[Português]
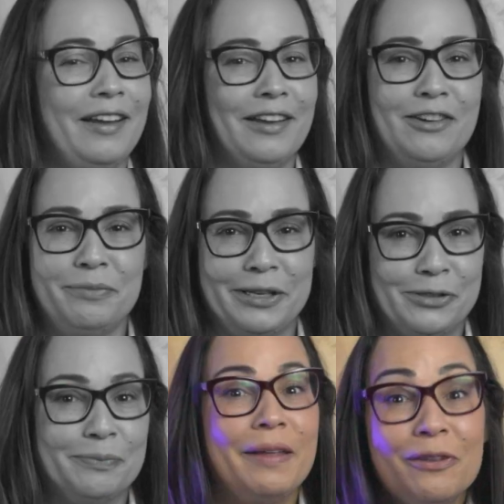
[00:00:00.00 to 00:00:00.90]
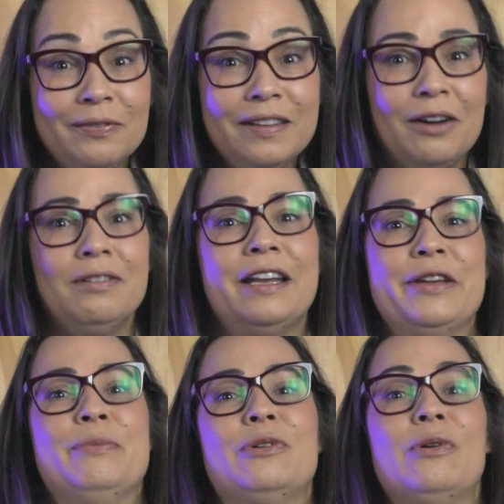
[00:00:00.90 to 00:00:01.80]
É, realmente, eu não
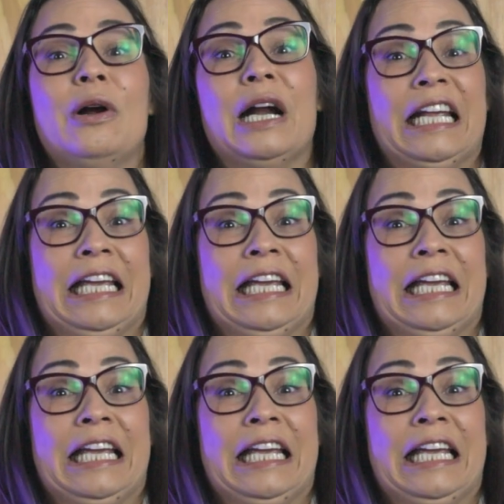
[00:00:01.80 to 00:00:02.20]
lembro